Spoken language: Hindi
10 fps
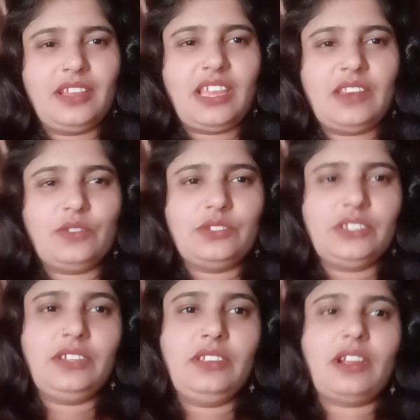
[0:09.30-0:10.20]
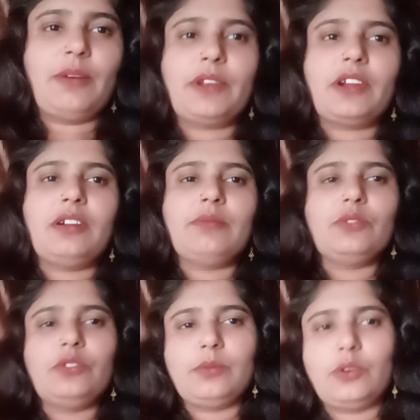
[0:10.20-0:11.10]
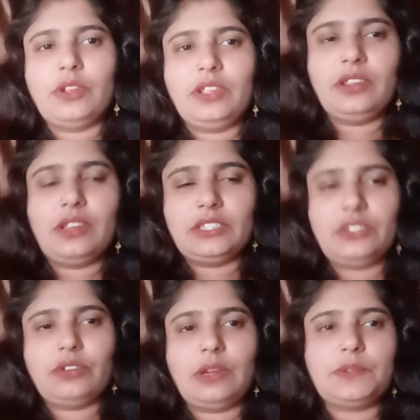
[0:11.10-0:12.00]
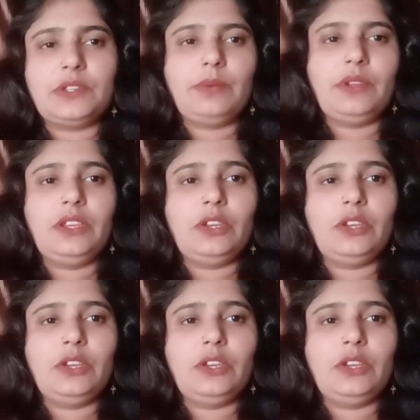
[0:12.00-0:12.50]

हेलो जी राम राम गुड मॉर्निंग कैसे हो आप सभी